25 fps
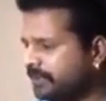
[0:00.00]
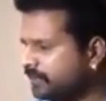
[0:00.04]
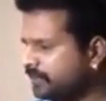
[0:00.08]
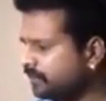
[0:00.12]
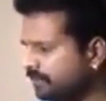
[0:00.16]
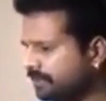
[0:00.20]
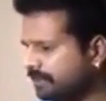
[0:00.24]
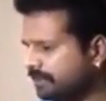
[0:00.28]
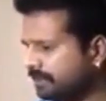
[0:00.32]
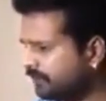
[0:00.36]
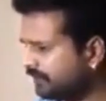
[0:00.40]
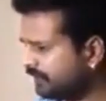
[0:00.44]

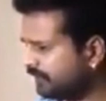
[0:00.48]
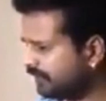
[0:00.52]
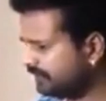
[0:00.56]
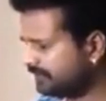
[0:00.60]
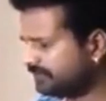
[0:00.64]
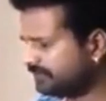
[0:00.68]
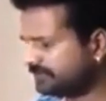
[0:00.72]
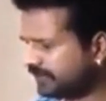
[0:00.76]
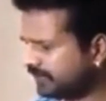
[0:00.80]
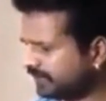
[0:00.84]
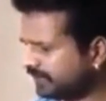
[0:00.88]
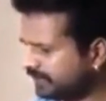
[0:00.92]
मैं रोने
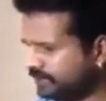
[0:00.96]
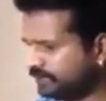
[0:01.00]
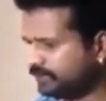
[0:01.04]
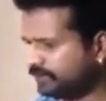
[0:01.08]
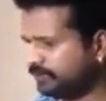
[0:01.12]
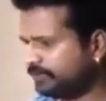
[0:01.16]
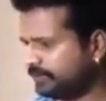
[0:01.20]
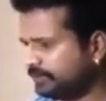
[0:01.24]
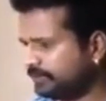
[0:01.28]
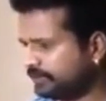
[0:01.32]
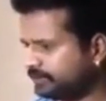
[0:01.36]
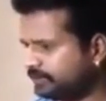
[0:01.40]
वाला इंसान
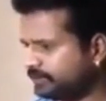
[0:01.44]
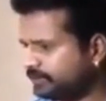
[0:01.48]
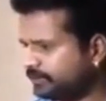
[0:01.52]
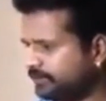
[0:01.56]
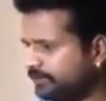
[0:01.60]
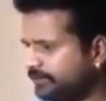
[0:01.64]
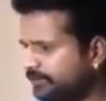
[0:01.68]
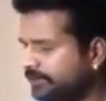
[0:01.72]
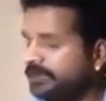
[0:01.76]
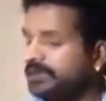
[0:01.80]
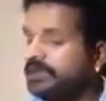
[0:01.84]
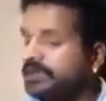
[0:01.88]
नहीं हूँ
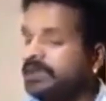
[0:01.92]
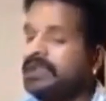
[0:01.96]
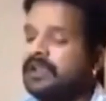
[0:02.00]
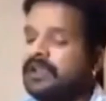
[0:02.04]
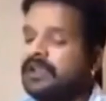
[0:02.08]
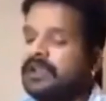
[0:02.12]
फेसबुक पे